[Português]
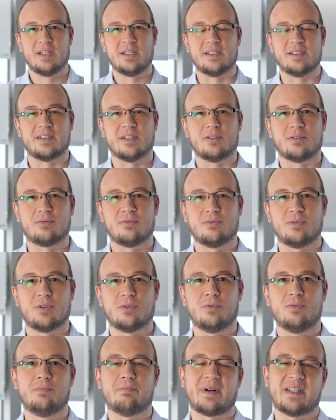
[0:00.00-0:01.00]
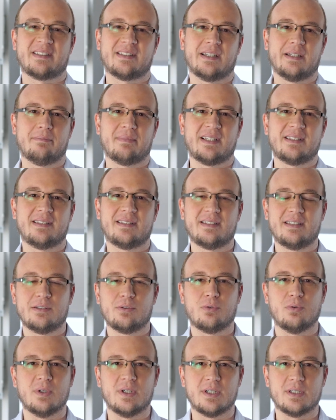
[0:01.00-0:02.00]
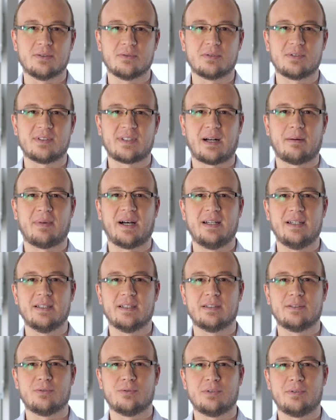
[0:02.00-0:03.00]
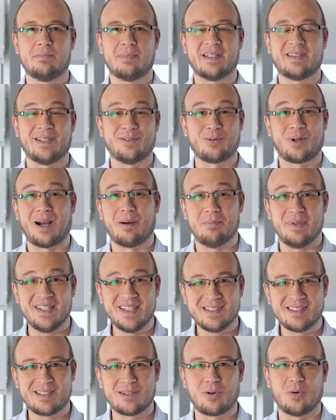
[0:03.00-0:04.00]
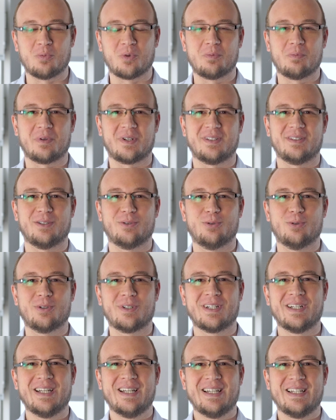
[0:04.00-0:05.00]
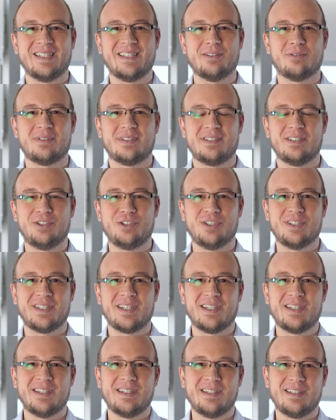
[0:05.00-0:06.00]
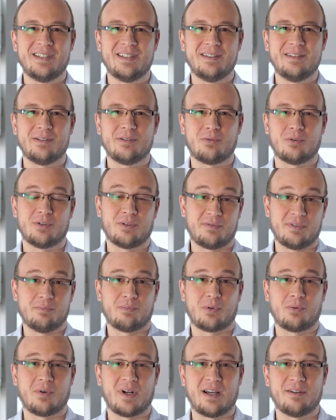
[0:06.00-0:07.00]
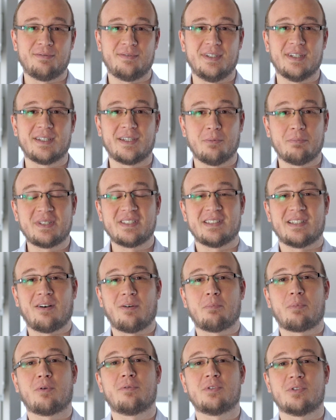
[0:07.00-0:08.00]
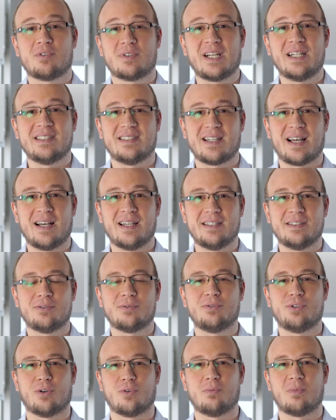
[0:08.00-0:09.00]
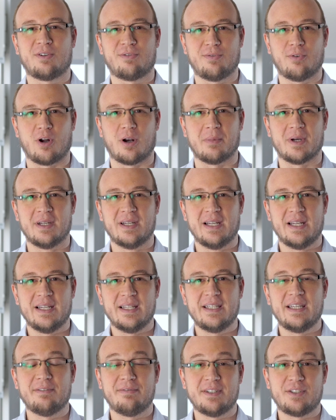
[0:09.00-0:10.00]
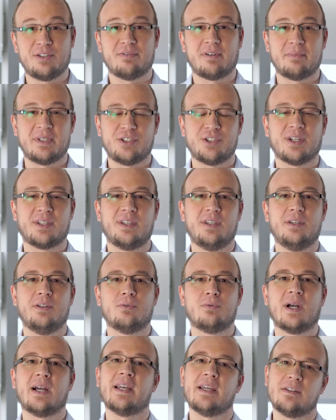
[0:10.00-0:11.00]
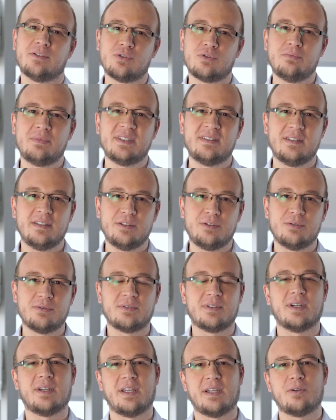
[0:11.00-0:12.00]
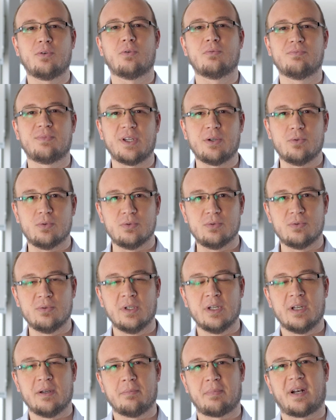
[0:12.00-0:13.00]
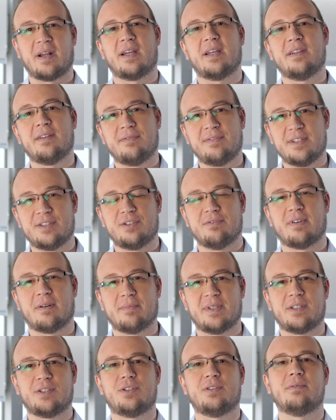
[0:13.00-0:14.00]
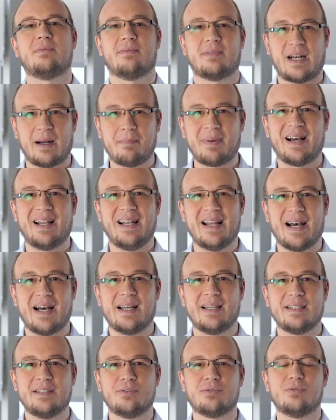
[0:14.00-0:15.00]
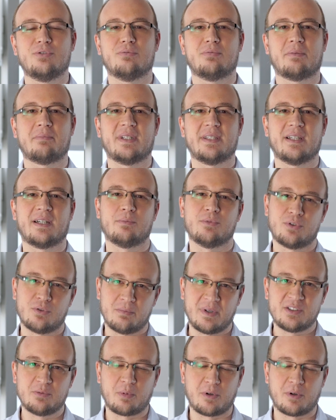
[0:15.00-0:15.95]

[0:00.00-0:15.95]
Então eu passei mais de cinco anos trabalhando e batendo cabeça como empreendedor e eu decidi que quando eu vim procurar a FIA que eu precisava profissionalizar isso de alguma forma. E efetivamente aqui eu ganhei subsídios, ganhei conteúdo para efetivamente trabalhar isso de uma maneira muito mais